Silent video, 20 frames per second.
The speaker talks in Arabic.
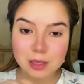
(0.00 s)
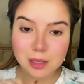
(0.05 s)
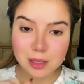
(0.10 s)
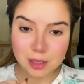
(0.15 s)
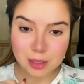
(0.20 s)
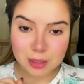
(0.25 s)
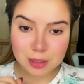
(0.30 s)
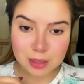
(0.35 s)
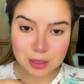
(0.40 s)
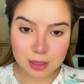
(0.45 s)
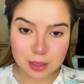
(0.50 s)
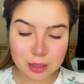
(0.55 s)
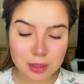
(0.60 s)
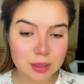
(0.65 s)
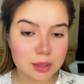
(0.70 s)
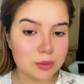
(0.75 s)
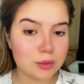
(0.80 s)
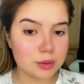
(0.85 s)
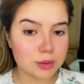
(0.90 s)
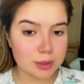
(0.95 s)
الله
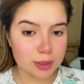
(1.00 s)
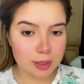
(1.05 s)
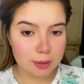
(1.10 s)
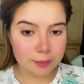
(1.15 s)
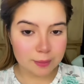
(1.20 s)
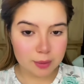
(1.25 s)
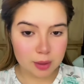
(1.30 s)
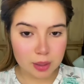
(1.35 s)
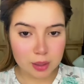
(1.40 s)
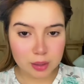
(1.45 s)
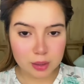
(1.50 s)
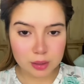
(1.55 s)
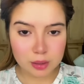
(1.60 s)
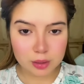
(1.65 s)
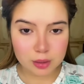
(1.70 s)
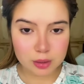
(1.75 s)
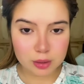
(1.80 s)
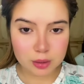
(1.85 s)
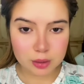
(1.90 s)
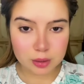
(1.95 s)
ايوا دابا
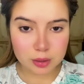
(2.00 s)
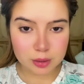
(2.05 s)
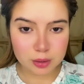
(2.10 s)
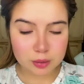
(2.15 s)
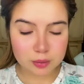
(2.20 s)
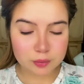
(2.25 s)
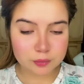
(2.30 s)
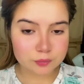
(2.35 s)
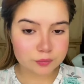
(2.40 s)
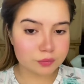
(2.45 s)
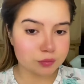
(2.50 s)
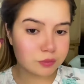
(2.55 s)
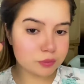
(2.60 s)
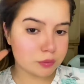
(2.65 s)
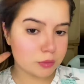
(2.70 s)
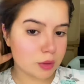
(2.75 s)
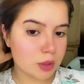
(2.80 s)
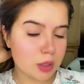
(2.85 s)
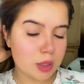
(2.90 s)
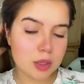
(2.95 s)
أه
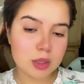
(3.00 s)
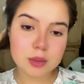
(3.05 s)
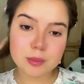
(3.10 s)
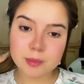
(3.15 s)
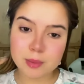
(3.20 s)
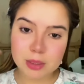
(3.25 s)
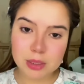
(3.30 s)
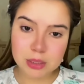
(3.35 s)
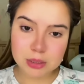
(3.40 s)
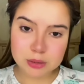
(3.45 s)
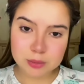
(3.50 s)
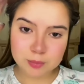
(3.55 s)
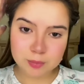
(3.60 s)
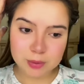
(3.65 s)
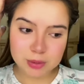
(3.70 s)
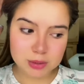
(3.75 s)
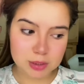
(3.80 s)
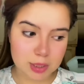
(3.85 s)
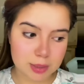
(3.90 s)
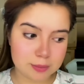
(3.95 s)
بدلت
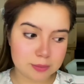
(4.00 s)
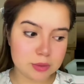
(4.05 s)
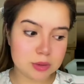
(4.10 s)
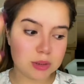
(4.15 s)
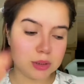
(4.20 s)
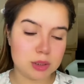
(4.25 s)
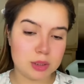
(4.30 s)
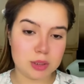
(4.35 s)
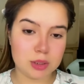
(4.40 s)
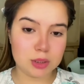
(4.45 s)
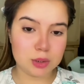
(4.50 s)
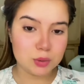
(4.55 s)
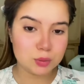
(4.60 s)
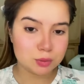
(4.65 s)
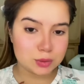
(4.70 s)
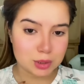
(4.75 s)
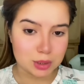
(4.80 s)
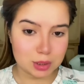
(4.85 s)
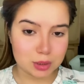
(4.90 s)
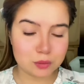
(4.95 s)
بيجامتي
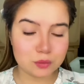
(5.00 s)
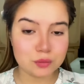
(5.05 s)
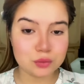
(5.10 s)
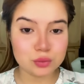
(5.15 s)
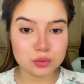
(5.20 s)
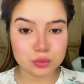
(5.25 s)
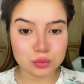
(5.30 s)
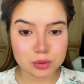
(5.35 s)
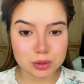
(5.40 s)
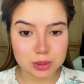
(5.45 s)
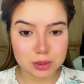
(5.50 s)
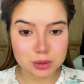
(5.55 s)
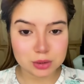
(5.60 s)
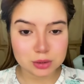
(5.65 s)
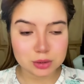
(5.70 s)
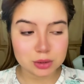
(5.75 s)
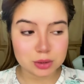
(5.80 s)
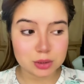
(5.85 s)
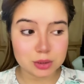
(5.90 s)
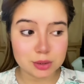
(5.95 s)
وطرفت
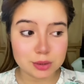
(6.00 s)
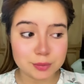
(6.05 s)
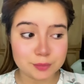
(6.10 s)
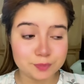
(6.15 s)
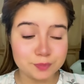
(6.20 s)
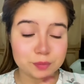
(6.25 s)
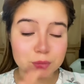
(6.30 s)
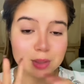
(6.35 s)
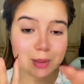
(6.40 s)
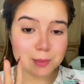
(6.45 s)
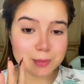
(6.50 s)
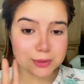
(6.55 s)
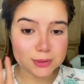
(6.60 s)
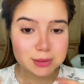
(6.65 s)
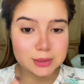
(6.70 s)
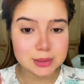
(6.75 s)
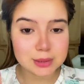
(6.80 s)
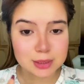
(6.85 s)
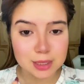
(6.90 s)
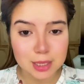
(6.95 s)
ودرت
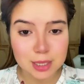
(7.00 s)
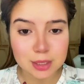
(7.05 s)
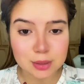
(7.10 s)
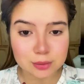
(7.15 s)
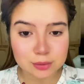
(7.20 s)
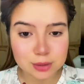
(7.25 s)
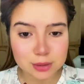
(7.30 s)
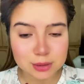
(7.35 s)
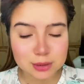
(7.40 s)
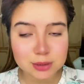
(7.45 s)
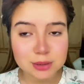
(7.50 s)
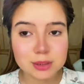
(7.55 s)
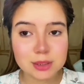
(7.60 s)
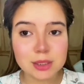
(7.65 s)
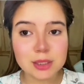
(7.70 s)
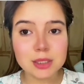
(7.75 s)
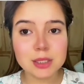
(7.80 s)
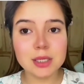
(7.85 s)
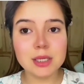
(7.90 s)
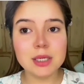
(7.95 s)
مسكتار
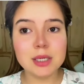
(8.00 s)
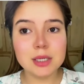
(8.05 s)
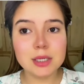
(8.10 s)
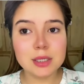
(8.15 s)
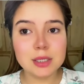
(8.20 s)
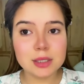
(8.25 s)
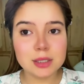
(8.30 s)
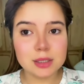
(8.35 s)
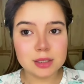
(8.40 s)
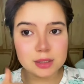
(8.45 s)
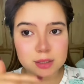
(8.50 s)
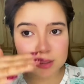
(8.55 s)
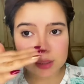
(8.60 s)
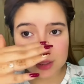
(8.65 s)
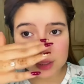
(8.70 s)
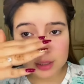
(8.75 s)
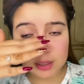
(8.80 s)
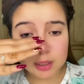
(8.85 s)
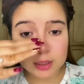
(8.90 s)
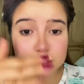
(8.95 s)
وداكشي
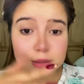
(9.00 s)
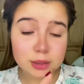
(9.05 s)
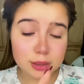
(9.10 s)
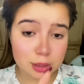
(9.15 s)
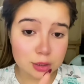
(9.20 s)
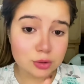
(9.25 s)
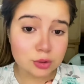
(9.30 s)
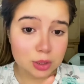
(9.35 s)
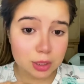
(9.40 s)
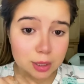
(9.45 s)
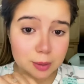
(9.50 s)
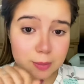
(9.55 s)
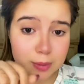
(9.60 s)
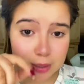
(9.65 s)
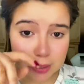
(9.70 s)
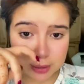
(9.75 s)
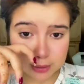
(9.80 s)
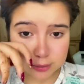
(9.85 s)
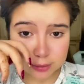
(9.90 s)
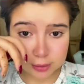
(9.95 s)
آه هادشي درتو على
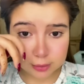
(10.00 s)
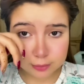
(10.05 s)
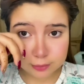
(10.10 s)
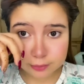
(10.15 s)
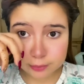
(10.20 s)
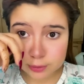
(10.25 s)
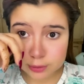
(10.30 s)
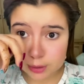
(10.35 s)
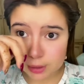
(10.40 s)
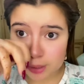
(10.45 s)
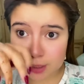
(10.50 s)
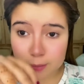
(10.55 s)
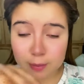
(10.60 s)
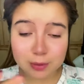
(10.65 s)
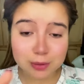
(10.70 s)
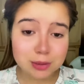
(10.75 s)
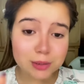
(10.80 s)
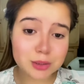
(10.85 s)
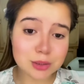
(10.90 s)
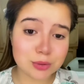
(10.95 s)
قبل راسي ماشي على قبل
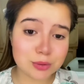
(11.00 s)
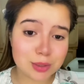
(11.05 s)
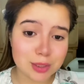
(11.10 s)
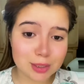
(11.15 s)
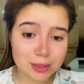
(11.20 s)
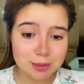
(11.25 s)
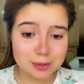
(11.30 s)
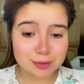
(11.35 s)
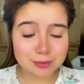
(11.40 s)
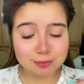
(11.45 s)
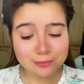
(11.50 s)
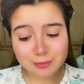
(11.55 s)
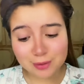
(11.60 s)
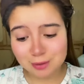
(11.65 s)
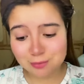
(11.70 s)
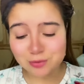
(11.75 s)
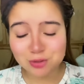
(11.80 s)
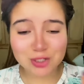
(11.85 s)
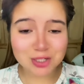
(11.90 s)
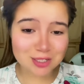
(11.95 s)
شي واحد
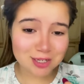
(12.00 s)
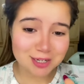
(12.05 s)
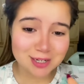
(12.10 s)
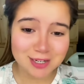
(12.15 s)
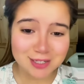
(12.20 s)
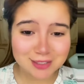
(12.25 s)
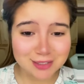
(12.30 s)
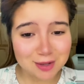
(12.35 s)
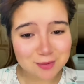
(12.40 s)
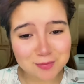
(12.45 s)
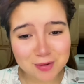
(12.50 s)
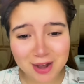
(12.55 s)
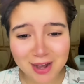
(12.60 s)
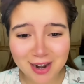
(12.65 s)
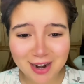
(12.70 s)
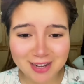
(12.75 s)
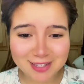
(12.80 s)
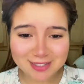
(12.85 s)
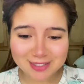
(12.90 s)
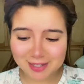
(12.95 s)
غنمشي انا الناس مع
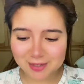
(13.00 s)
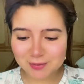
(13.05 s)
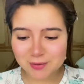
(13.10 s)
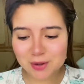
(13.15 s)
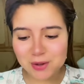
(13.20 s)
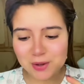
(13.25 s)
راسي